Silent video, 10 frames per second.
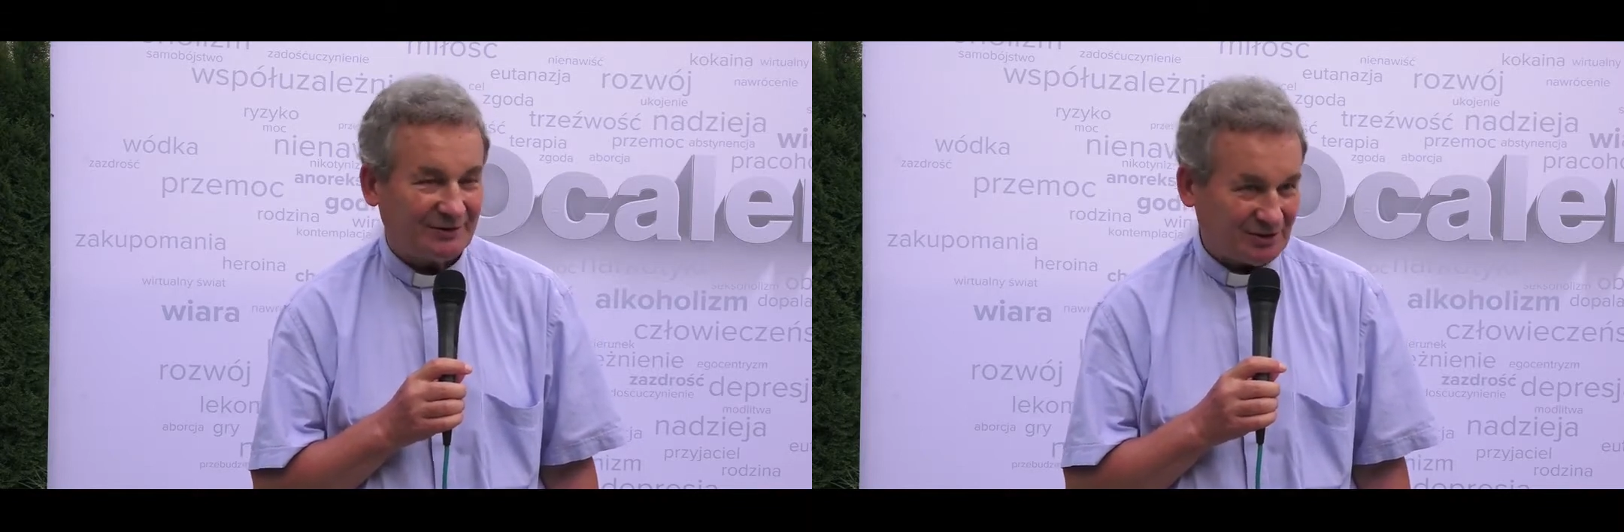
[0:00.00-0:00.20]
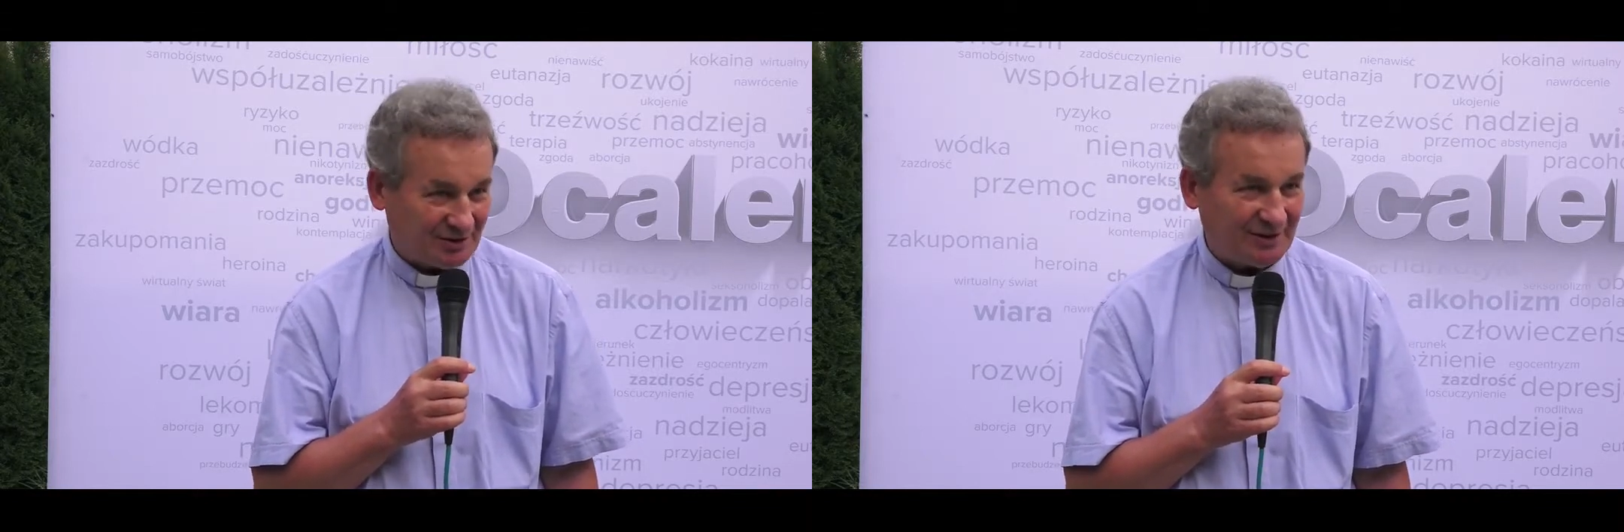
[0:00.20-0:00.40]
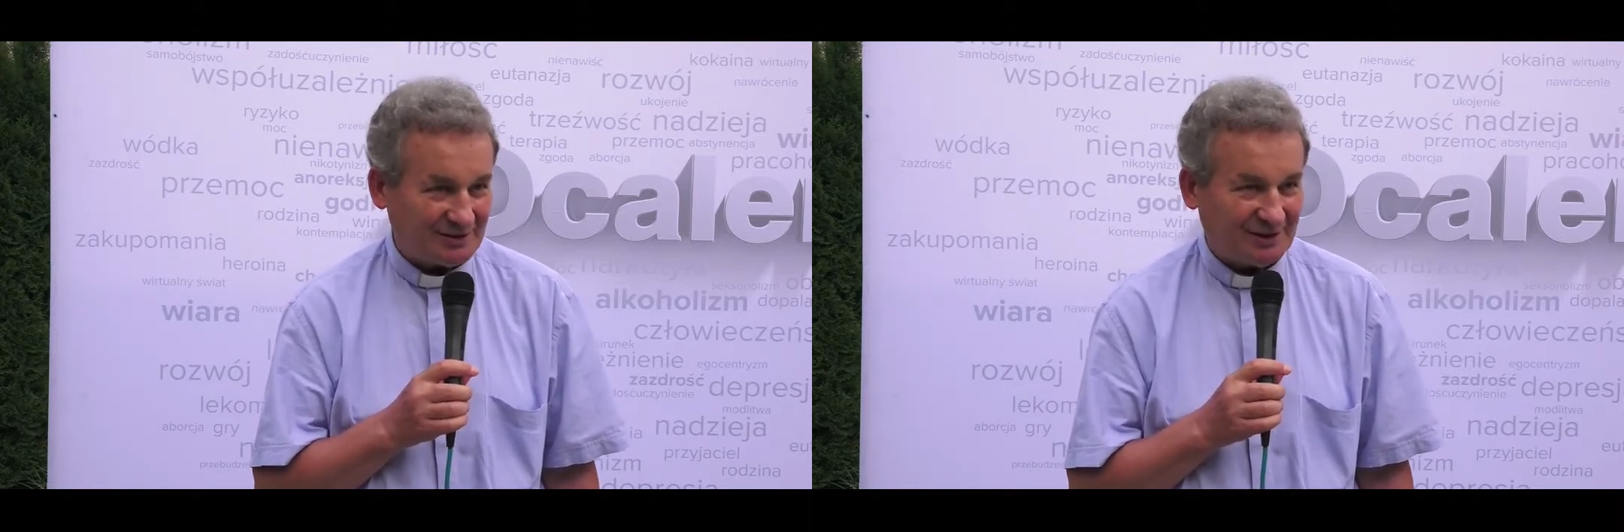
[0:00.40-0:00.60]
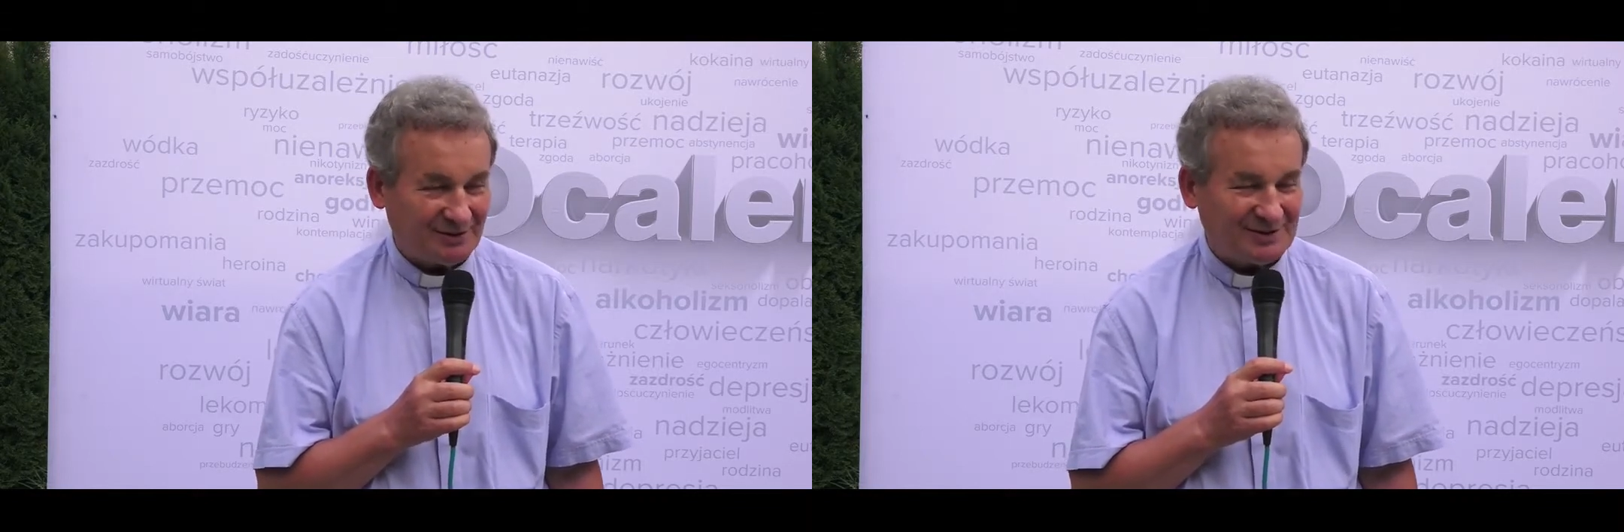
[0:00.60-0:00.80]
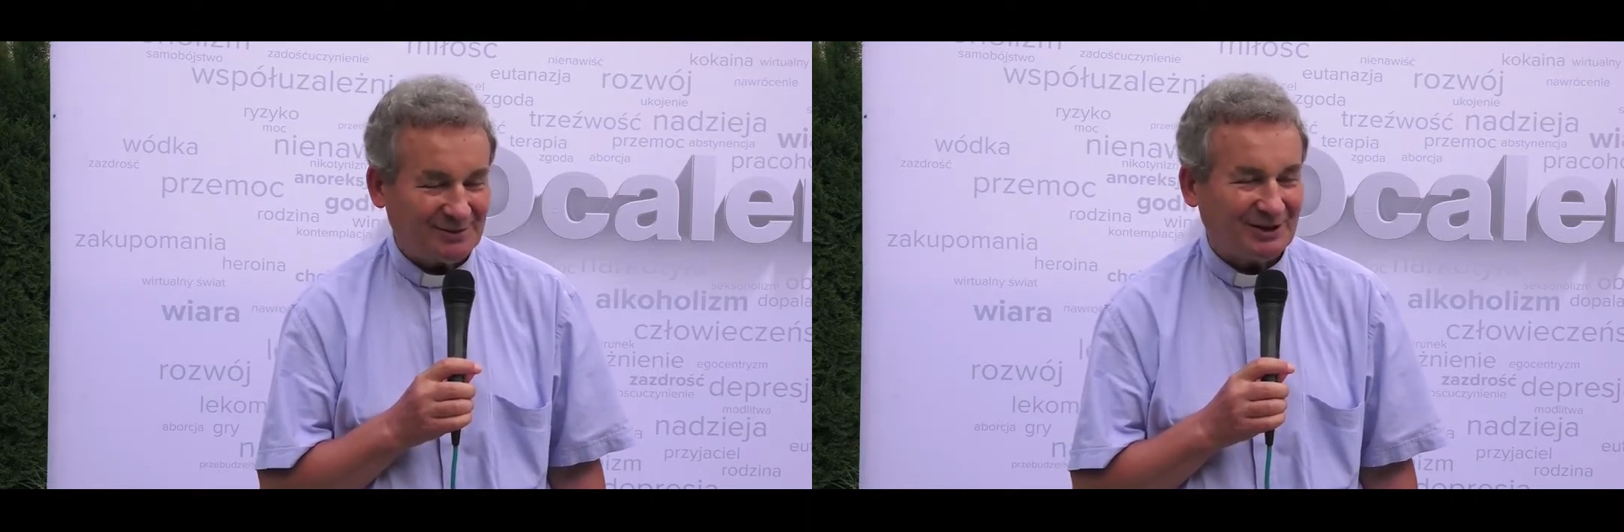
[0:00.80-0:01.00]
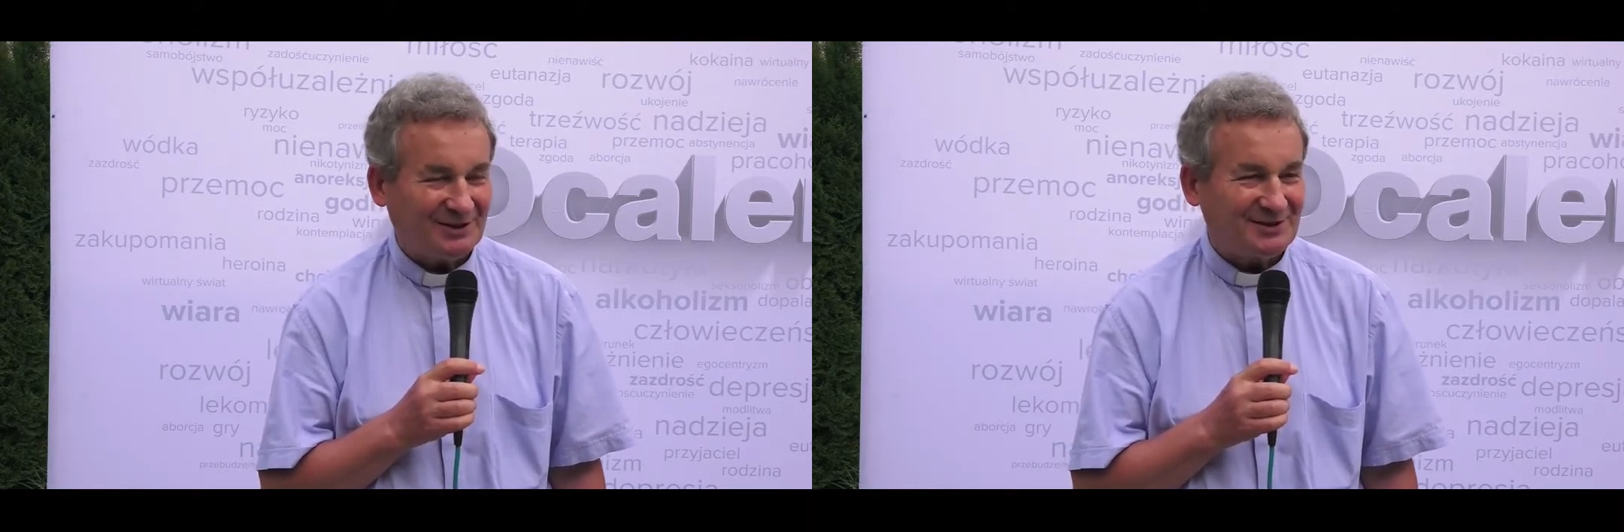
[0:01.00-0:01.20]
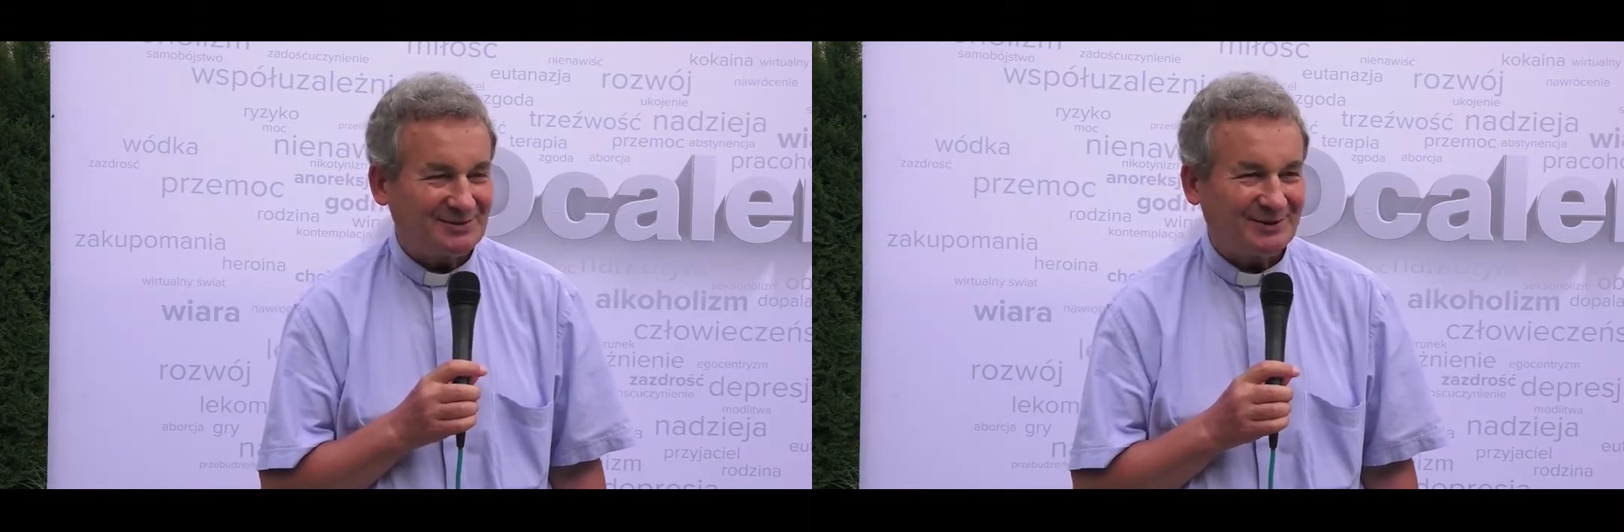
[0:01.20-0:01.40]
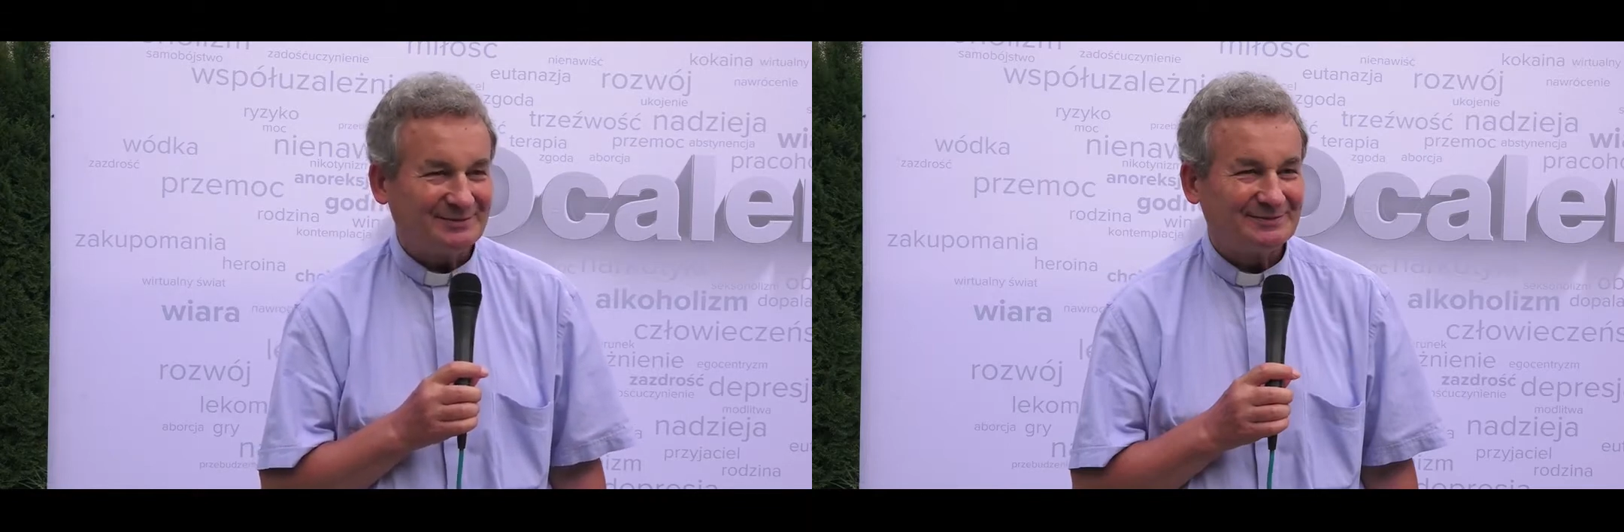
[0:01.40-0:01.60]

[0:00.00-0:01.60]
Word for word: właśnie znając te mechanizmy.